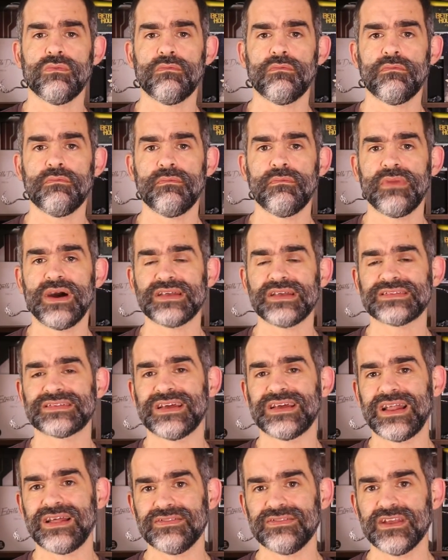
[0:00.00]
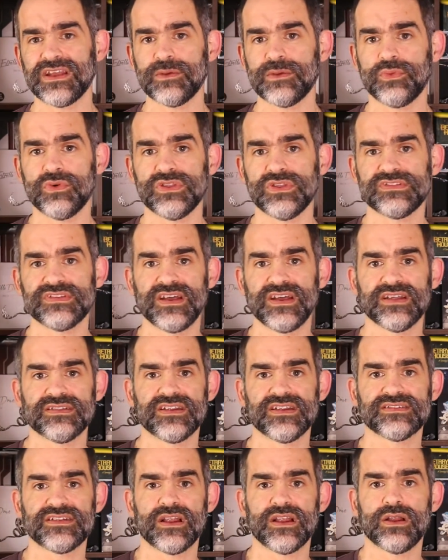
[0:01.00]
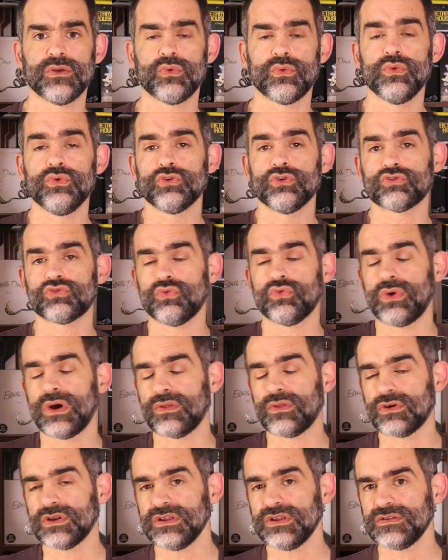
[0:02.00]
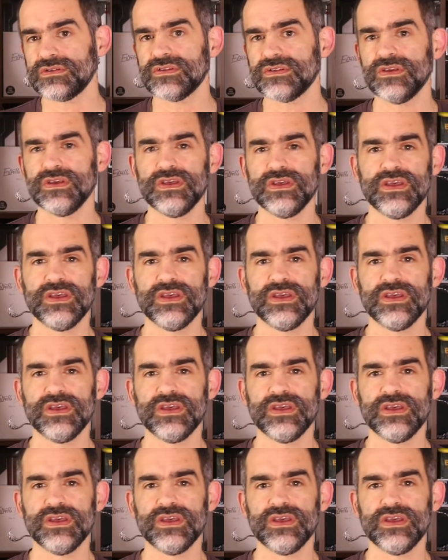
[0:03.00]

más grande que puede echar atrás a algunos jugadores